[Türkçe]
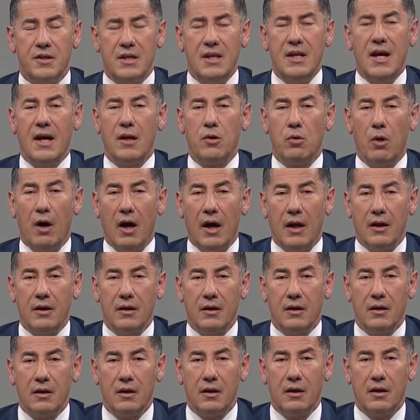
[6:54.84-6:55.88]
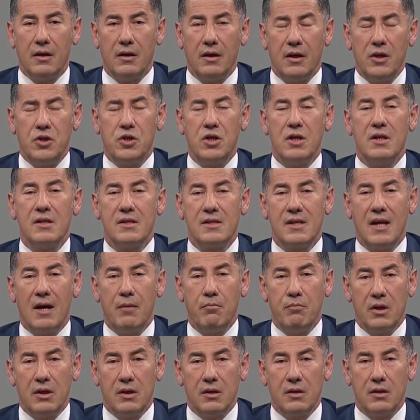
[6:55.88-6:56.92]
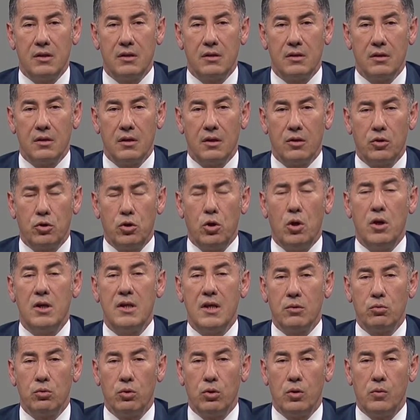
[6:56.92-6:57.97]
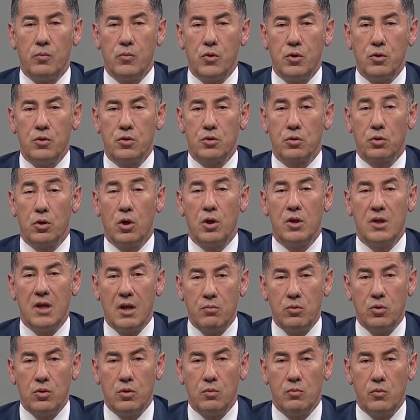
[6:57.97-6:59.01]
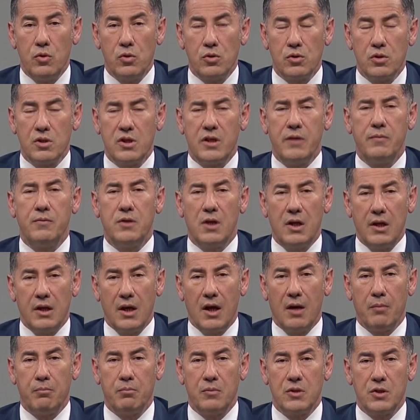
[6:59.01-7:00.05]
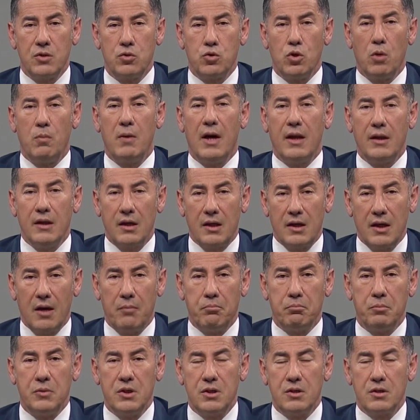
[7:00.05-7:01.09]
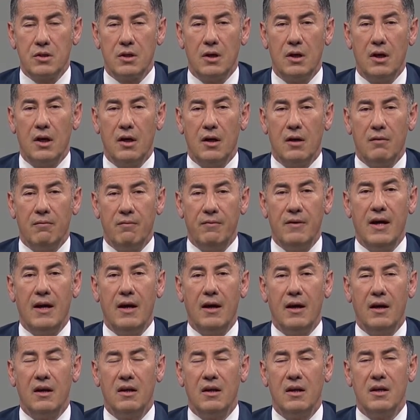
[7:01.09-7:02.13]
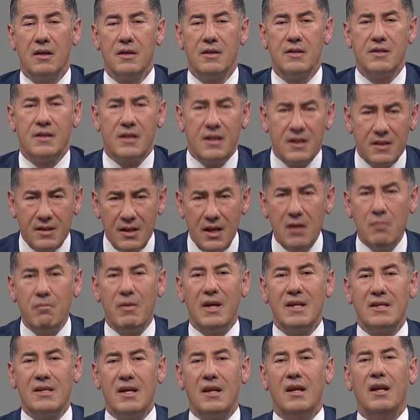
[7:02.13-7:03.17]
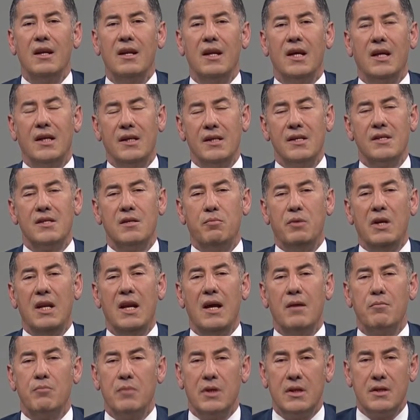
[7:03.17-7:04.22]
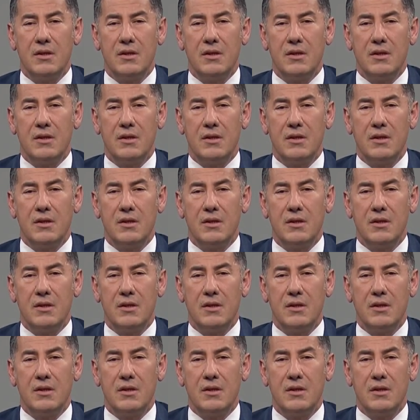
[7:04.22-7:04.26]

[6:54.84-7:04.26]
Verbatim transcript: Sinan Oğan içinizden biridir. Köyde doğmuş, köyde büyümüş, çiftçilik yapmış, çobanlık yapmış ve sizin meselelerinizi bilen